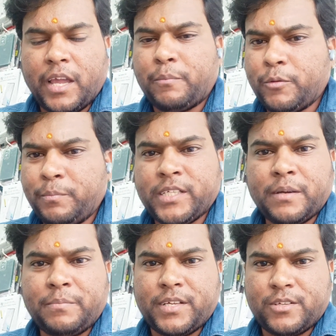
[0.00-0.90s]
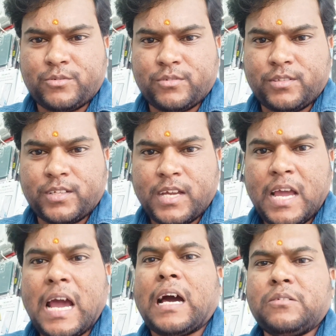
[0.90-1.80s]
ఇప్పుడు బీజేపీ చేస్తుంది
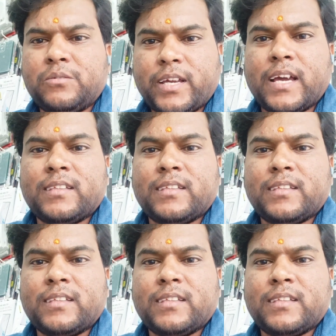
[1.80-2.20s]
అందుకే